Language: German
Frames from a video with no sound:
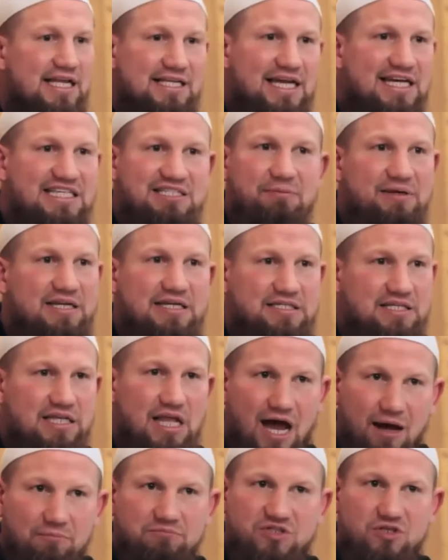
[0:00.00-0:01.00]
das hat nichts mit
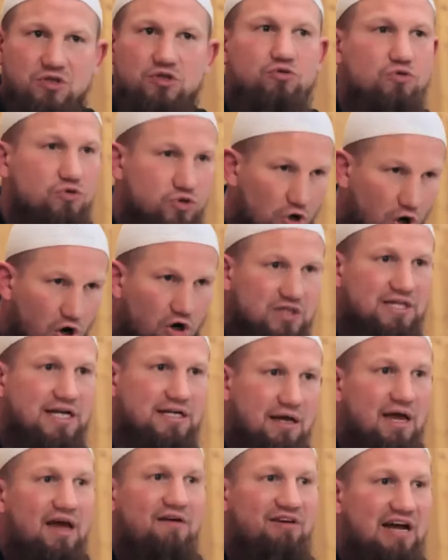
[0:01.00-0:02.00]
Islam zu tun. Doch,
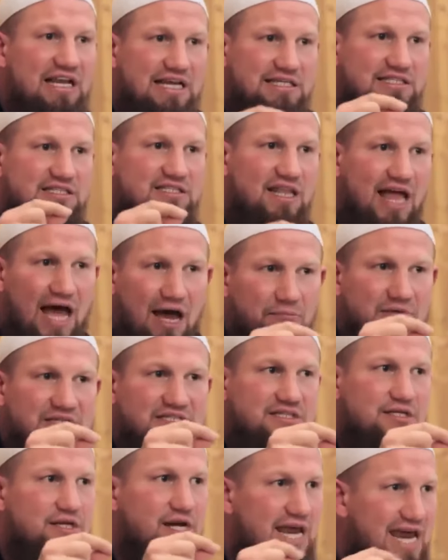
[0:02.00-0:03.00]
da, weil Islam
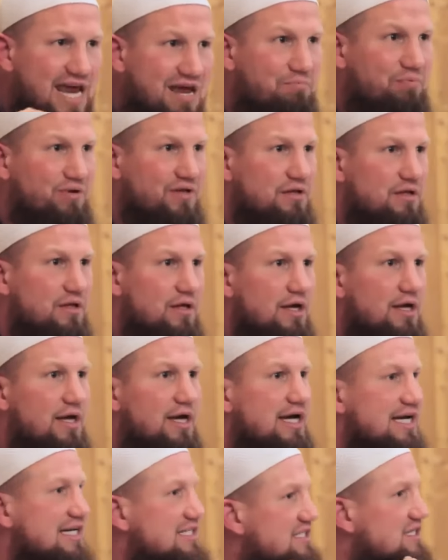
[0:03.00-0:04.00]
ist Leben.
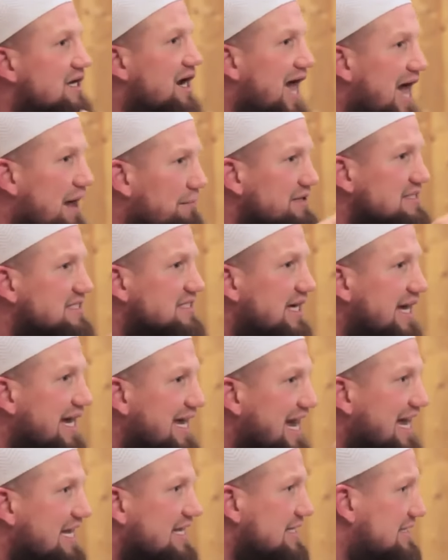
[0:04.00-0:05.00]
Islam ist
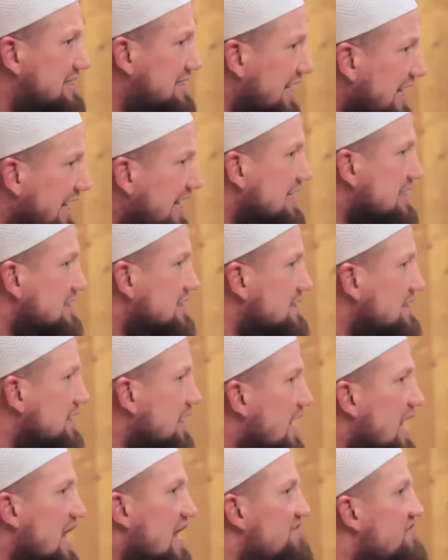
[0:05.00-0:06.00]
Realität.
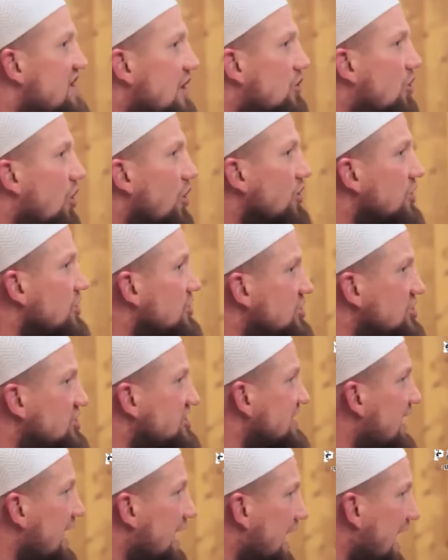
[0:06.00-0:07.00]
Wir können
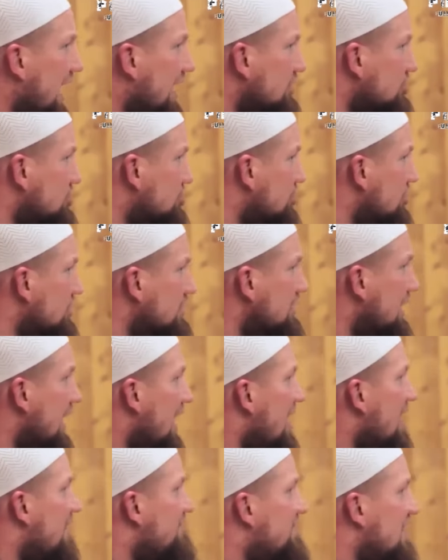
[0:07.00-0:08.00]
nichts erreichen,
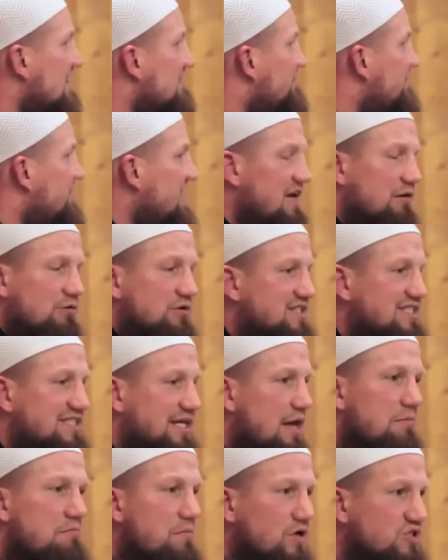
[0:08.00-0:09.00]
wenn wir
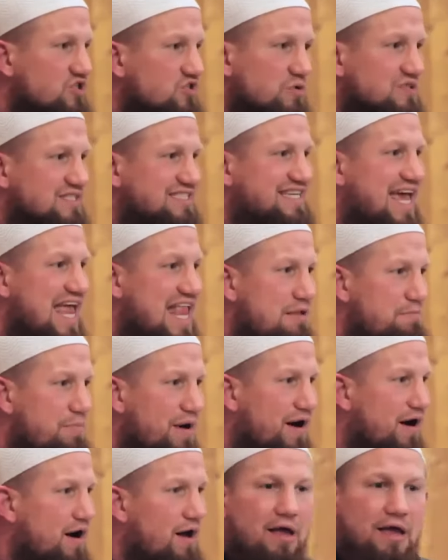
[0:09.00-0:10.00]
uns immer so
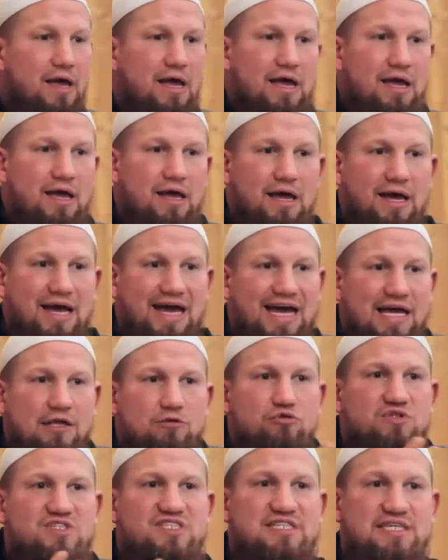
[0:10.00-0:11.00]
selber
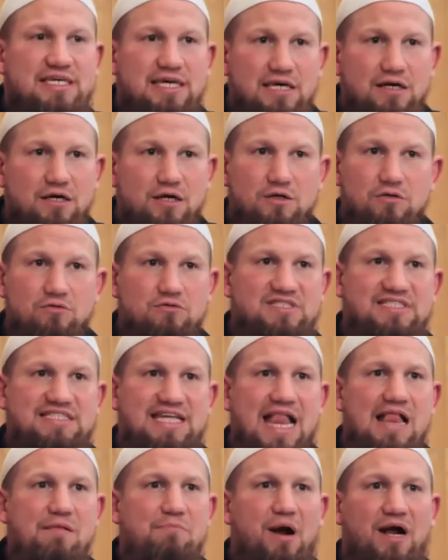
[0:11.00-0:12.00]
reduzieren und
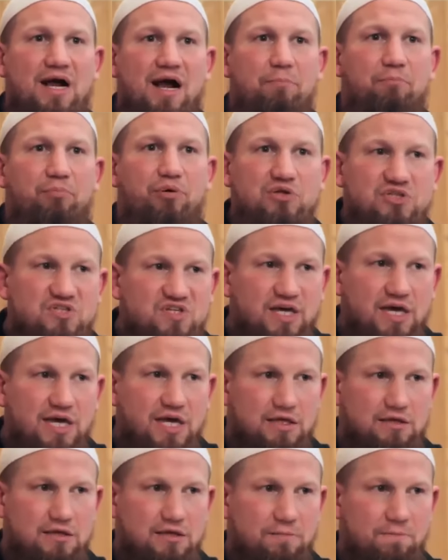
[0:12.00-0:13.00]
selber kaputt
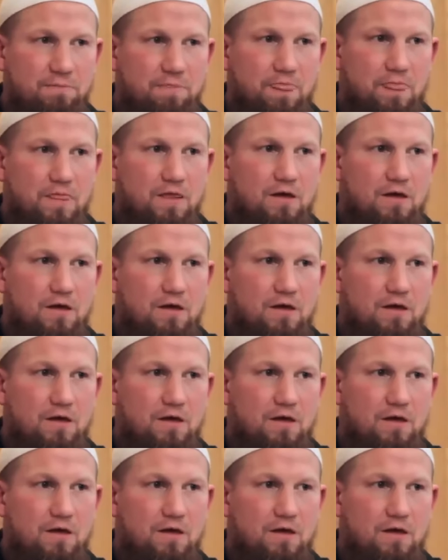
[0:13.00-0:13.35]
reden.